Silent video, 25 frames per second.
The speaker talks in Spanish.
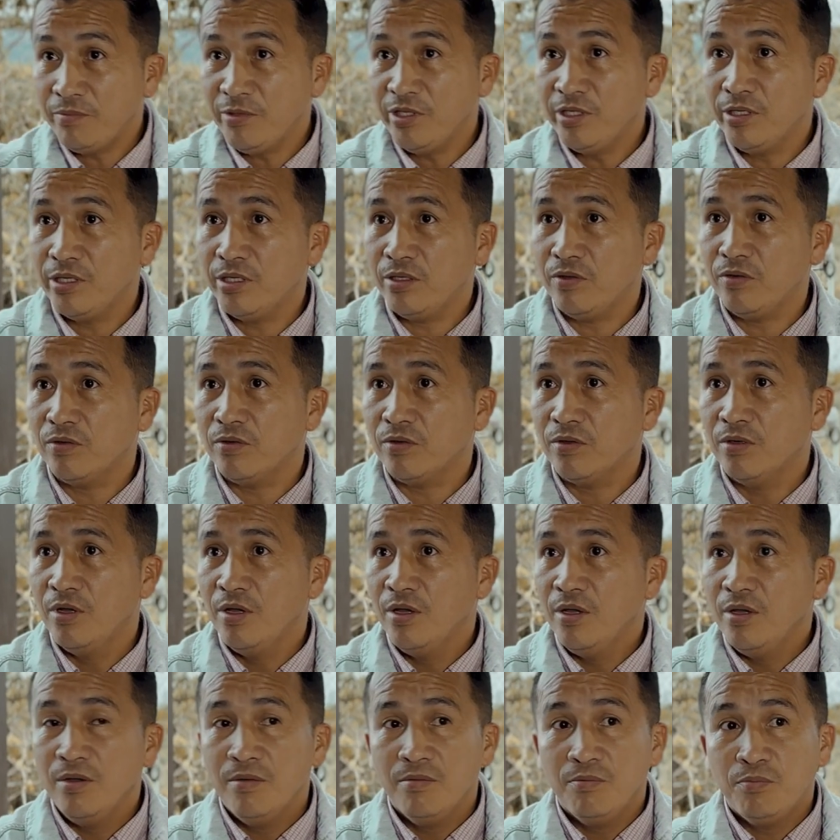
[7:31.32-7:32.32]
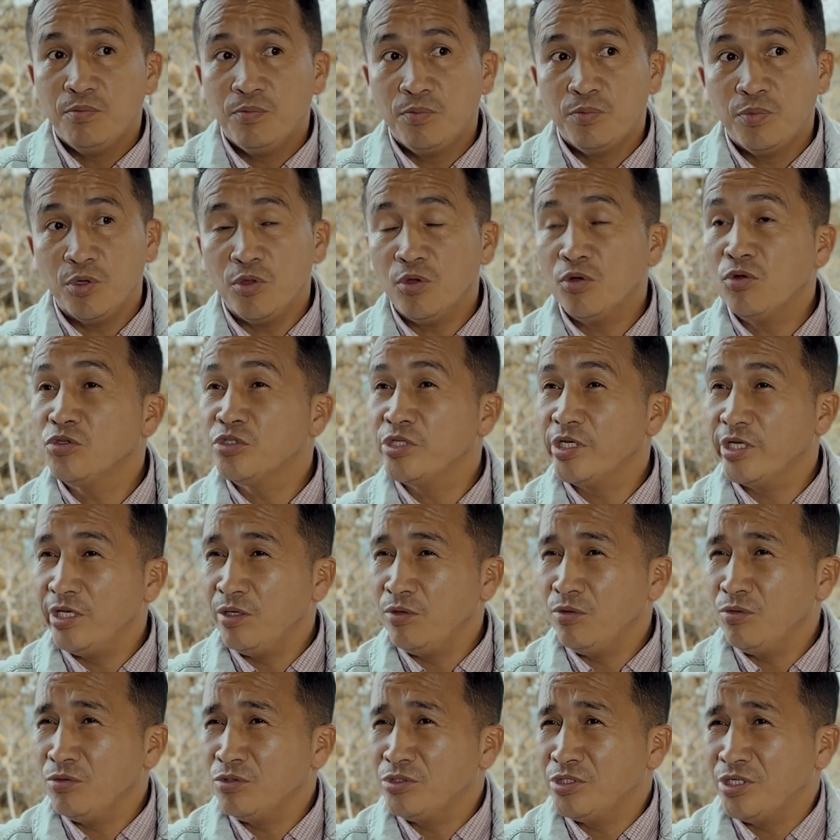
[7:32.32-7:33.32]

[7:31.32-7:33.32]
me dijeron, puedo conseguir unos